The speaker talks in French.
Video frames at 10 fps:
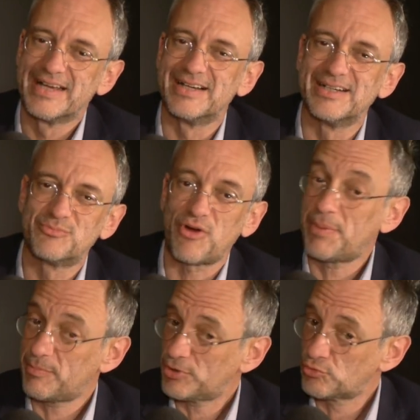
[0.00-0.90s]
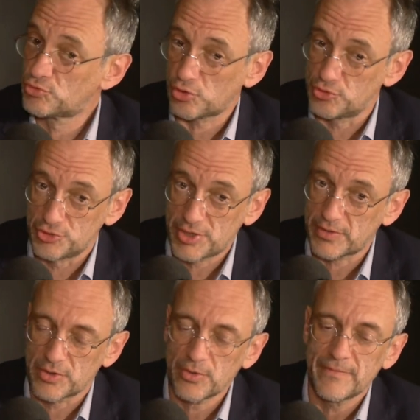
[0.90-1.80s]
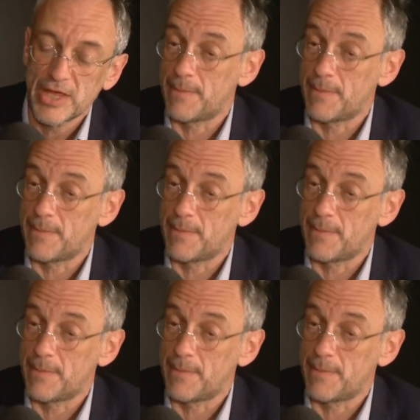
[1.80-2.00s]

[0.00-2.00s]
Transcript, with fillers: pouvoir pas, pas toujours solitaire d'ailleurs,